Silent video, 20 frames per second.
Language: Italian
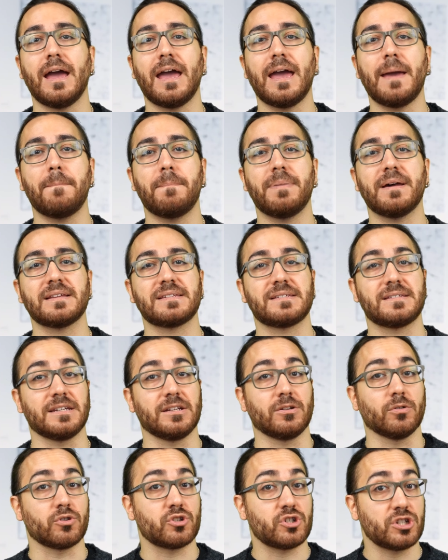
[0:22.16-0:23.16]
e
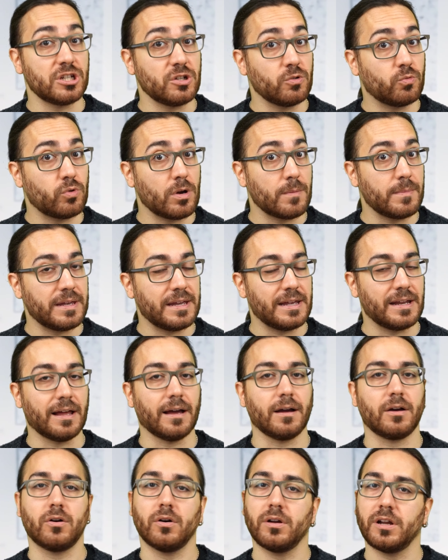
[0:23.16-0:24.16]
persino
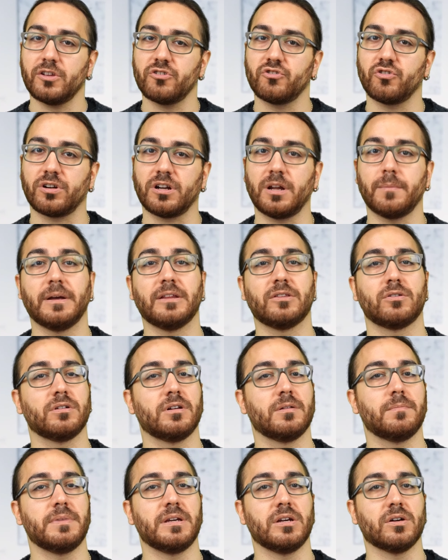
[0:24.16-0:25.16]
5000 con aggiornamento
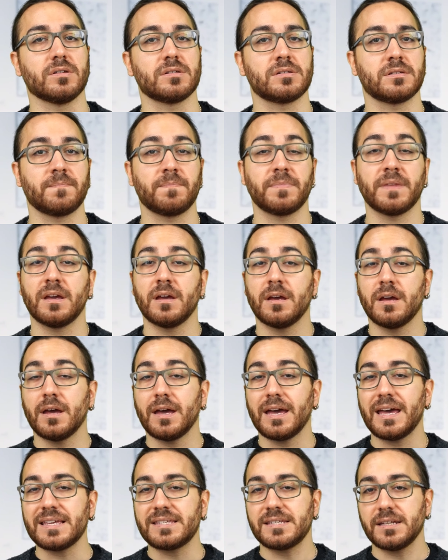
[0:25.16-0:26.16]
del BIOS.
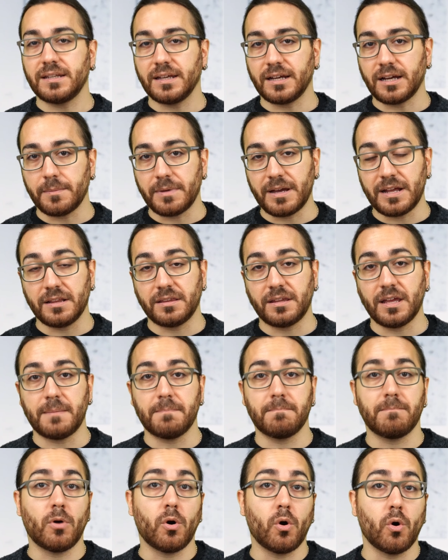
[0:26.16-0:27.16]
Esteticamente
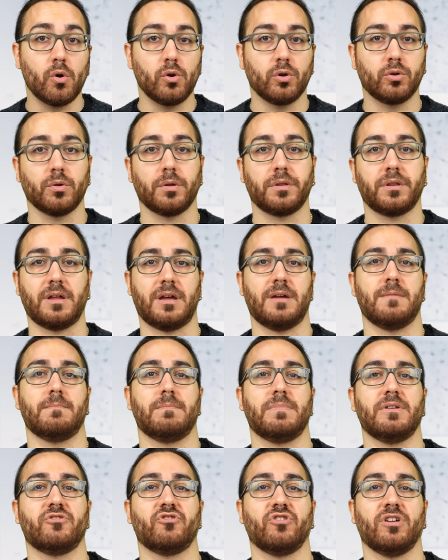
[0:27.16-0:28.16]
molto
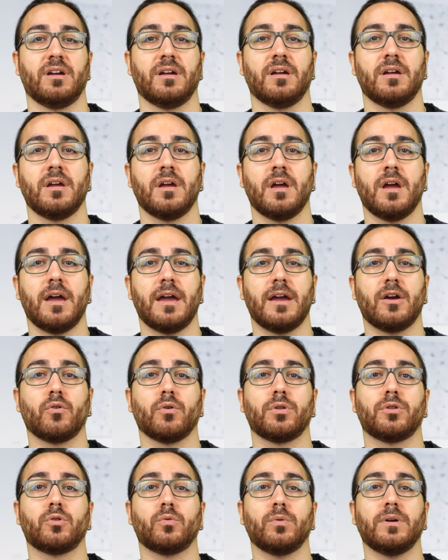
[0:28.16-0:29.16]
semplice, è
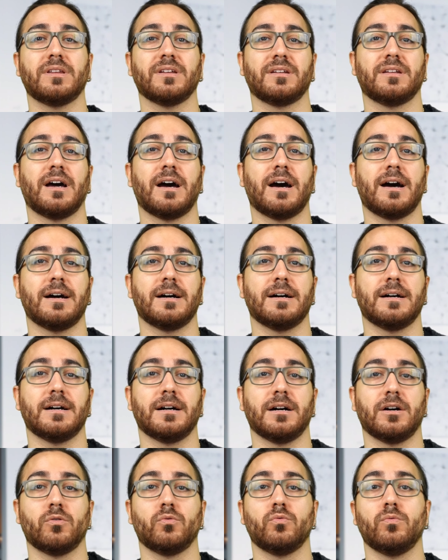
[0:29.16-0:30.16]
costruita
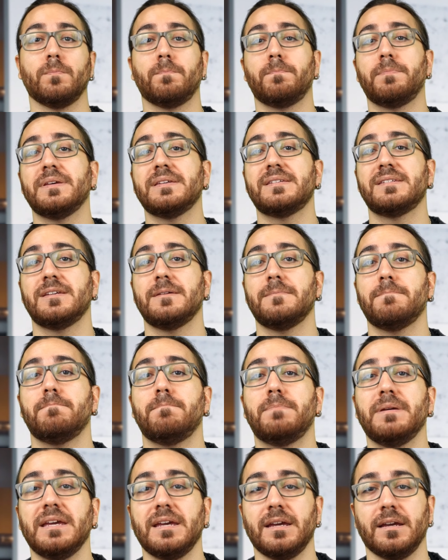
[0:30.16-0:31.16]
da uh, un
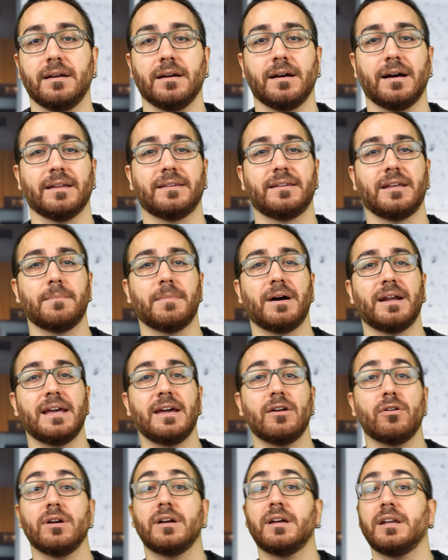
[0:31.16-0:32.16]
PCB a tema
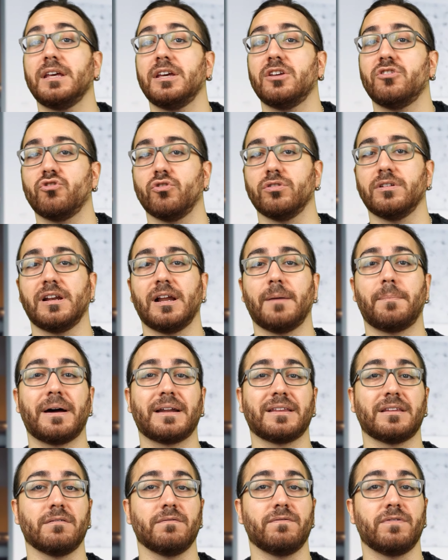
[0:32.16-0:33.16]
nero e grigio, nella
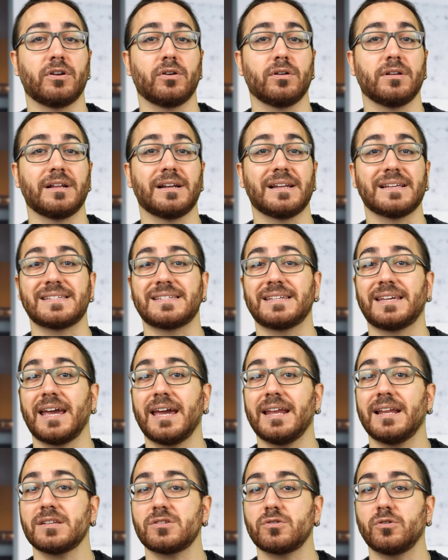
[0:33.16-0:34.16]
parte inferiore della
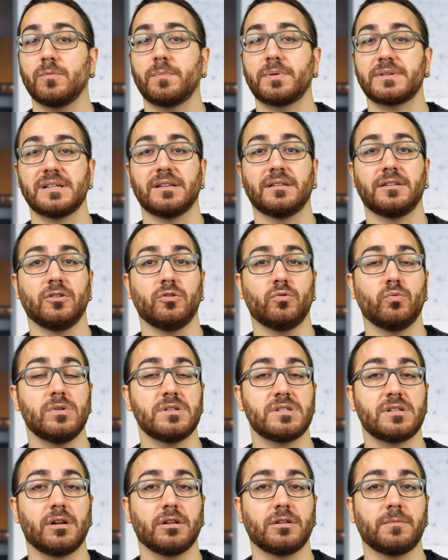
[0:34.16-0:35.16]
scheda sono presenti
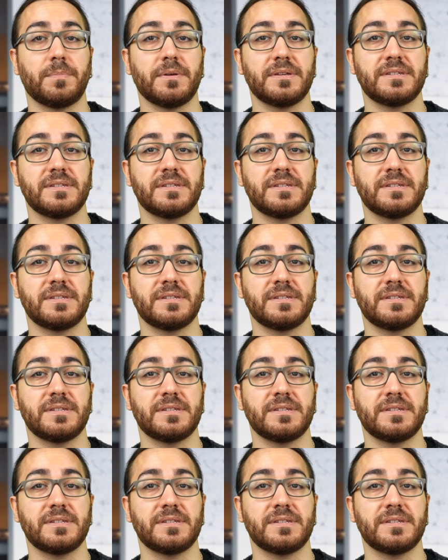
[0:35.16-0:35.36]
due slot